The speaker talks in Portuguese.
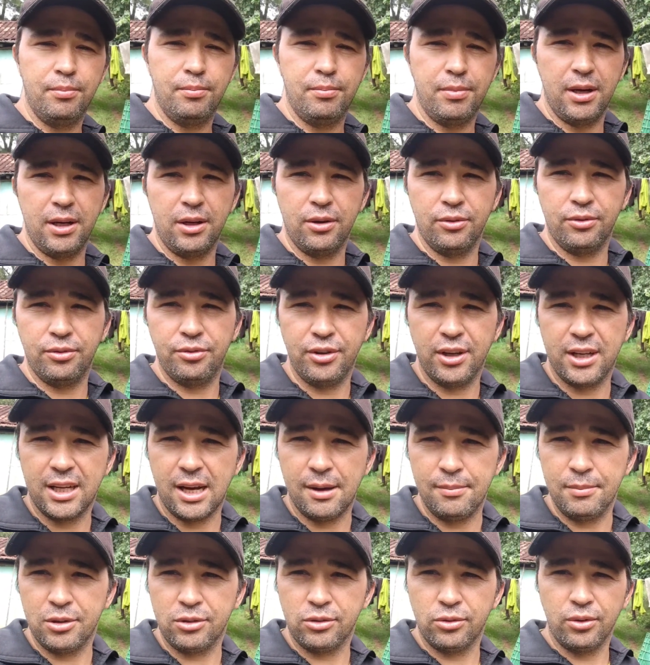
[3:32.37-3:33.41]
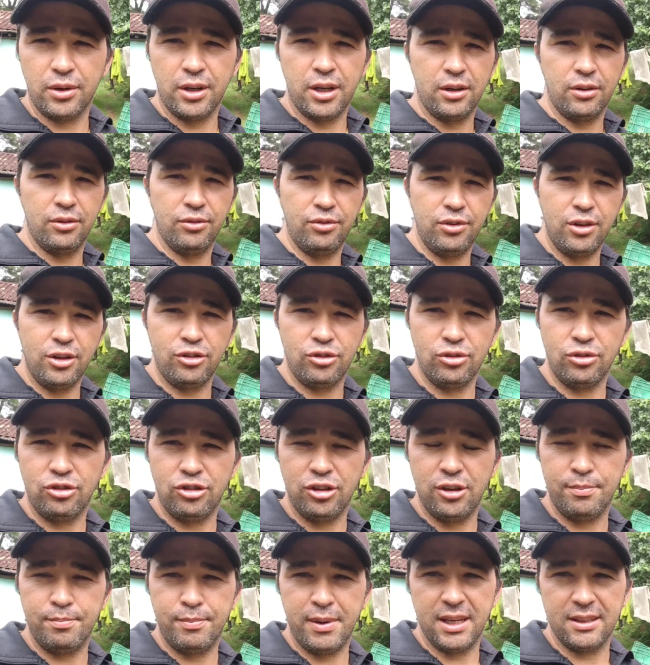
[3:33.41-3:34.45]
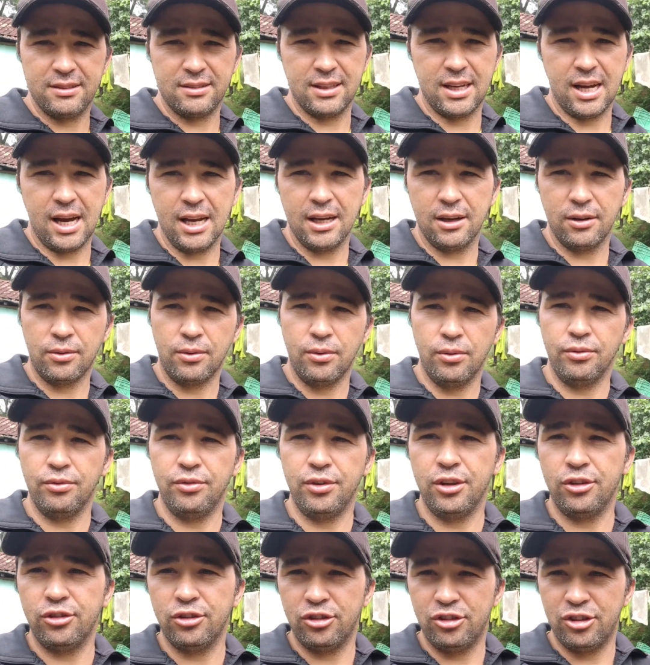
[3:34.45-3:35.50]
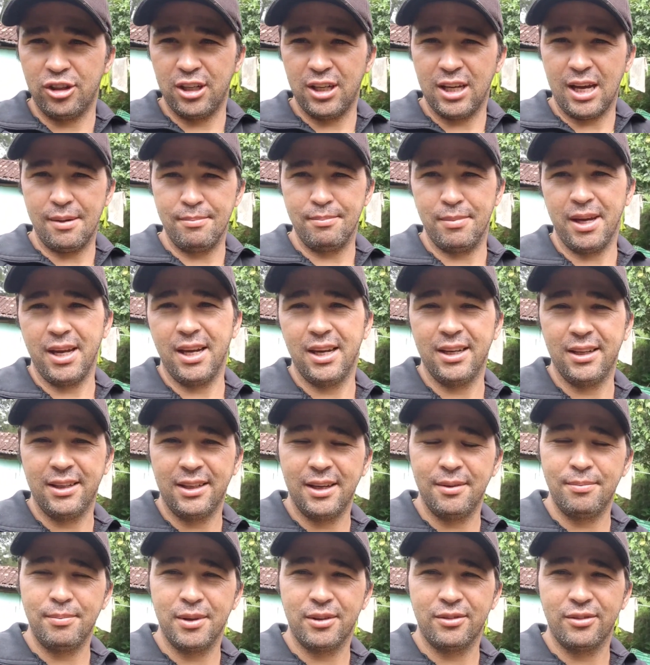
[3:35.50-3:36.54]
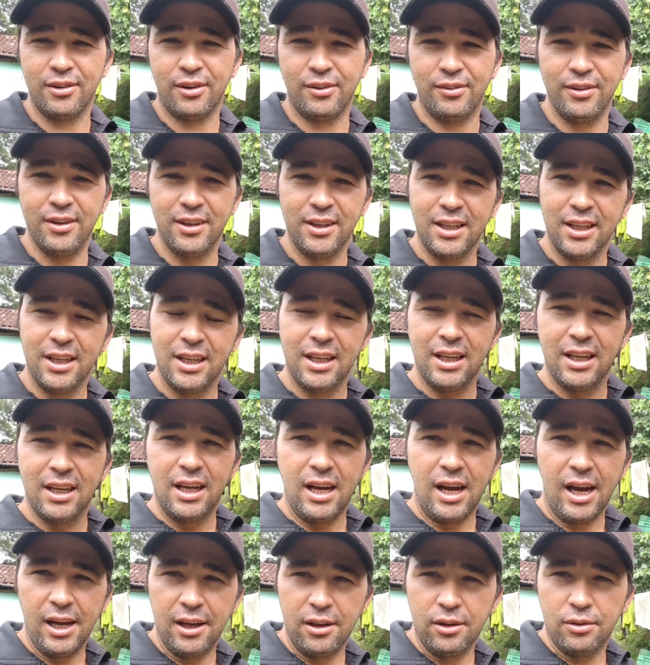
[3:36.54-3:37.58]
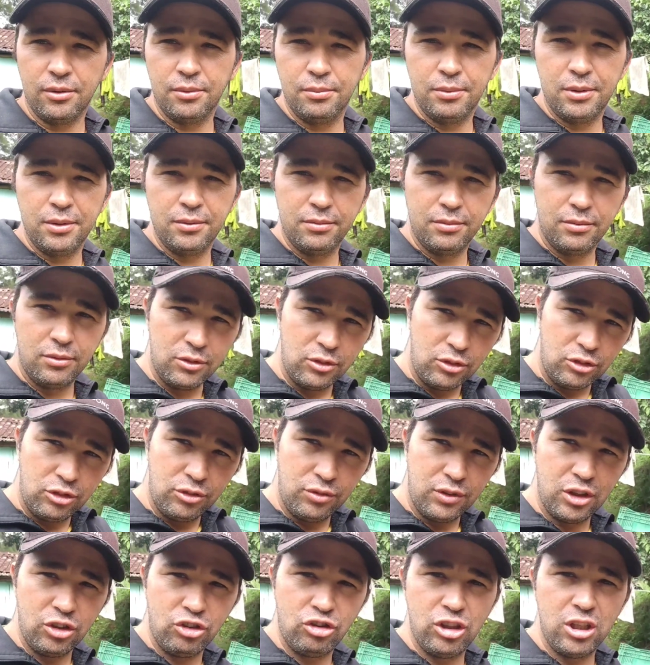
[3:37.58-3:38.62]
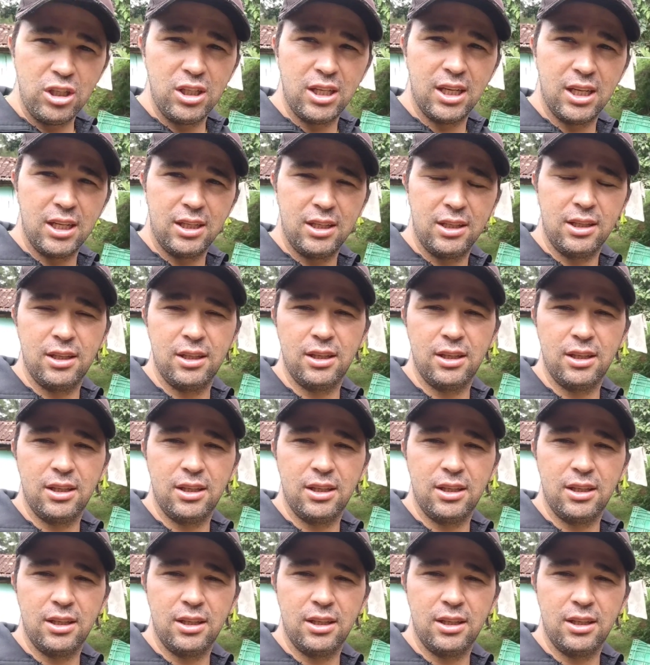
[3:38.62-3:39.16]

para não ficar misturando vídeo de pescada com vídeo de abelha, né, pessoal? Aí eu dividi, né?